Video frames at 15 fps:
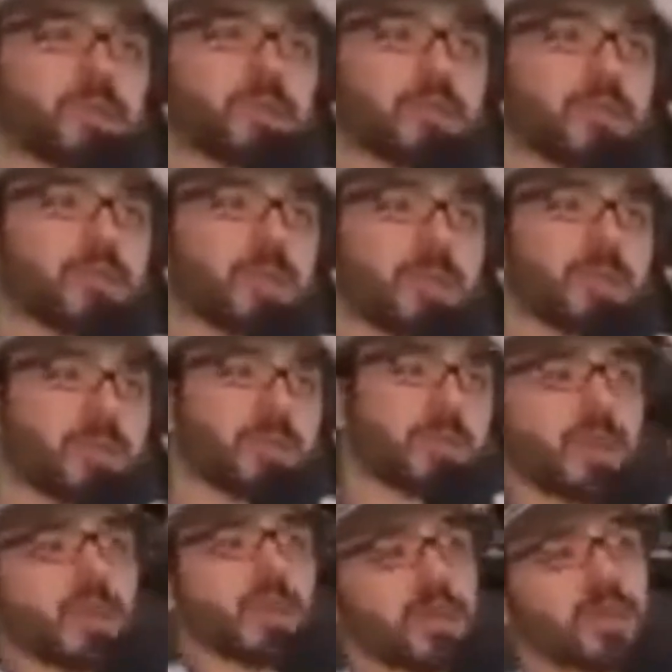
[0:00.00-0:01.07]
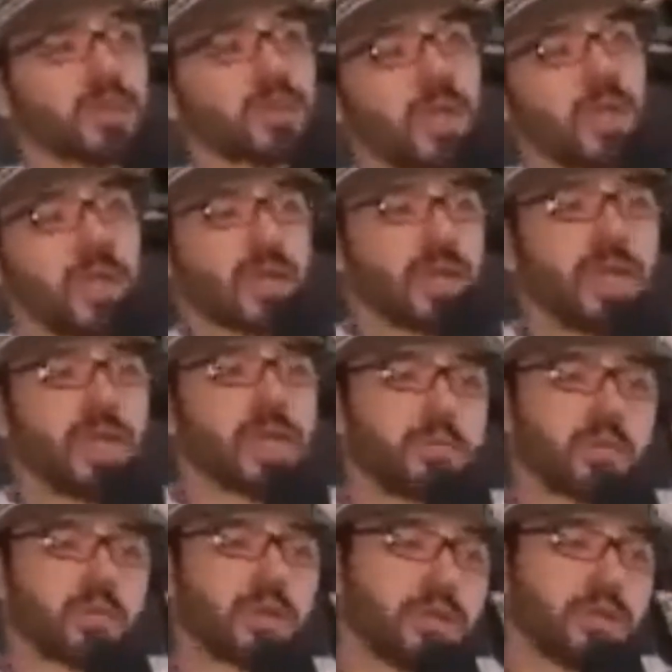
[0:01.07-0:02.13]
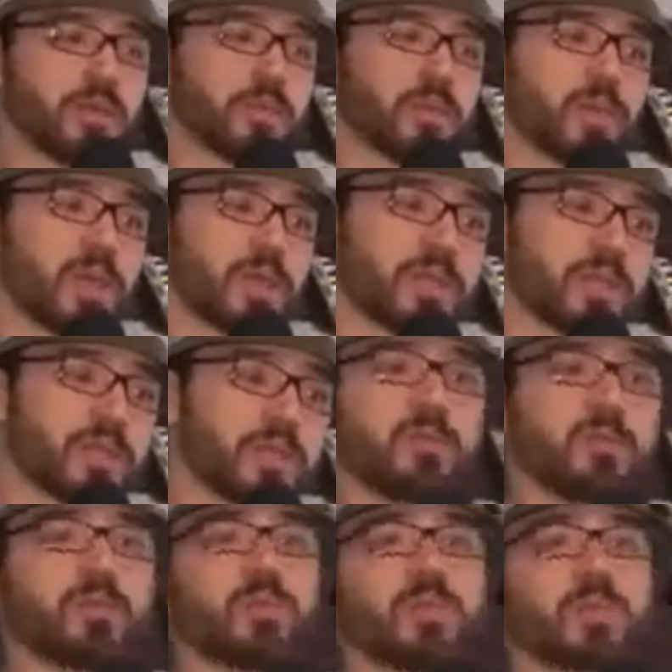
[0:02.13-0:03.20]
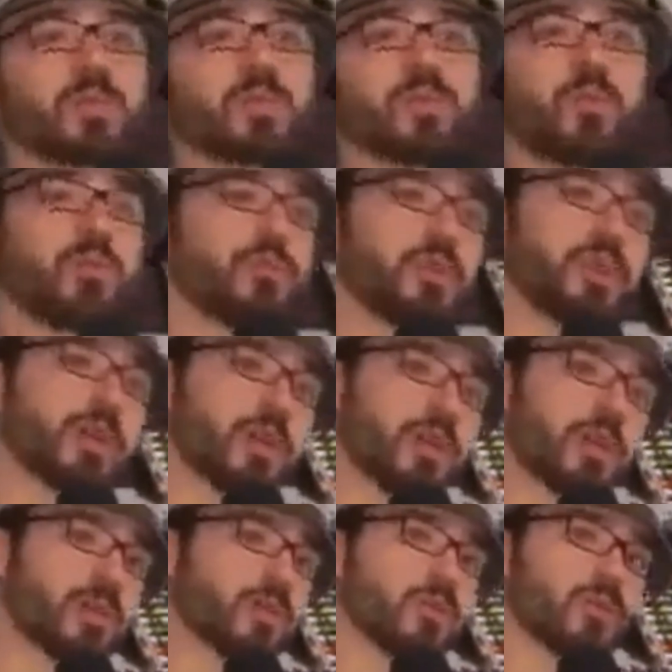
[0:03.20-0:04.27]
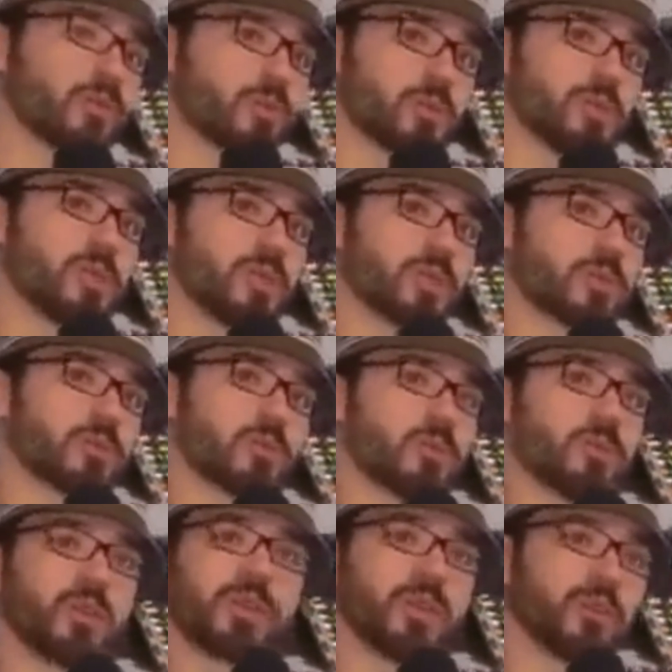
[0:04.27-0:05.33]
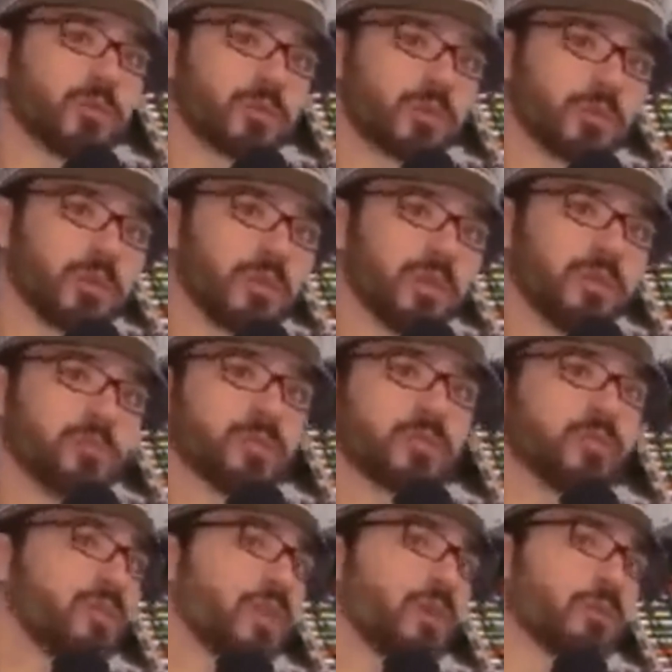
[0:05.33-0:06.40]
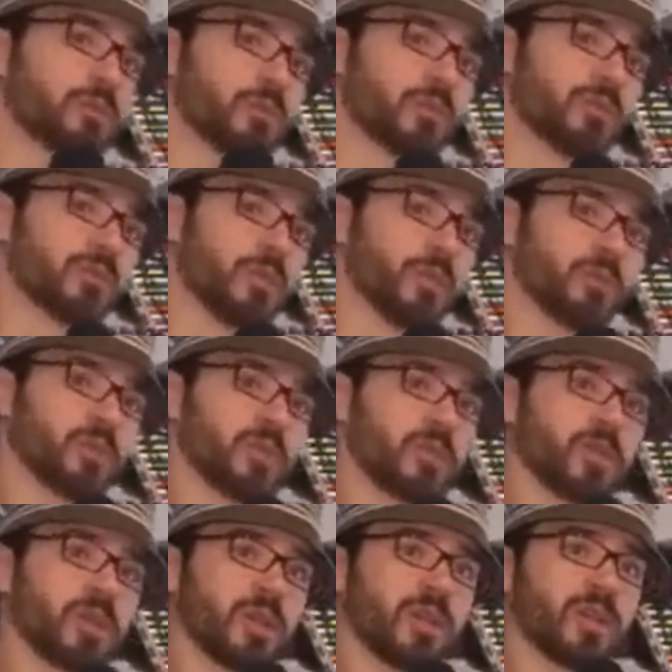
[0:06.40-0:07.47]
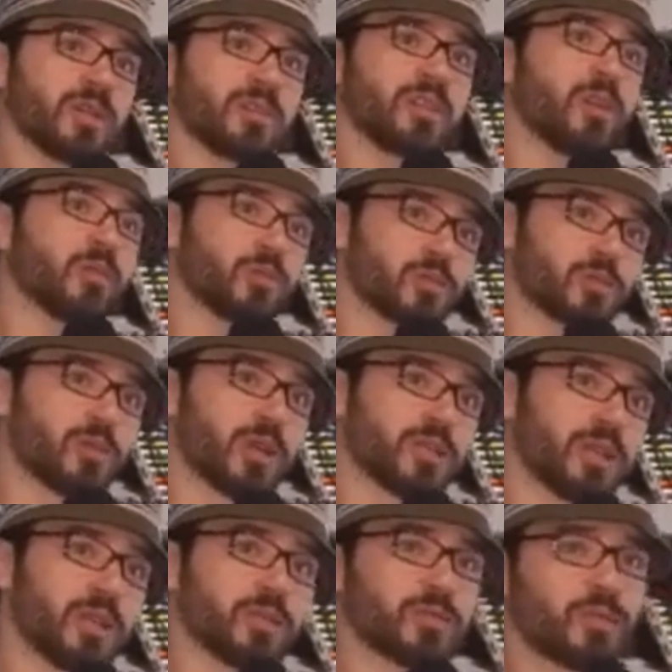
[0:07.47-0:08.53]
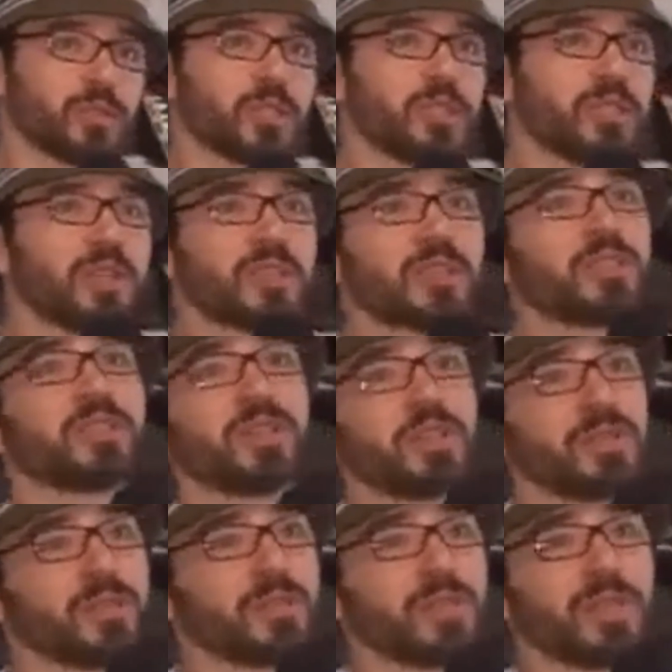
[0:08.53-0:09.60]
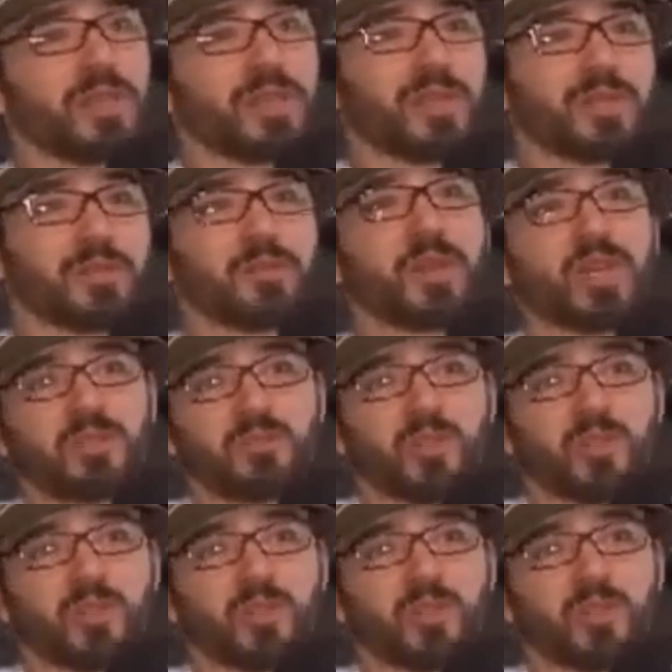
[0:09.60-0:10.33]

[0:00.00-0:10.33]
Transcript: é, aquela época a gente ouvia outros discos, lia outros livros, via outros filmes, tinha outros quadrinhos. Hoje em dia a gente tem mais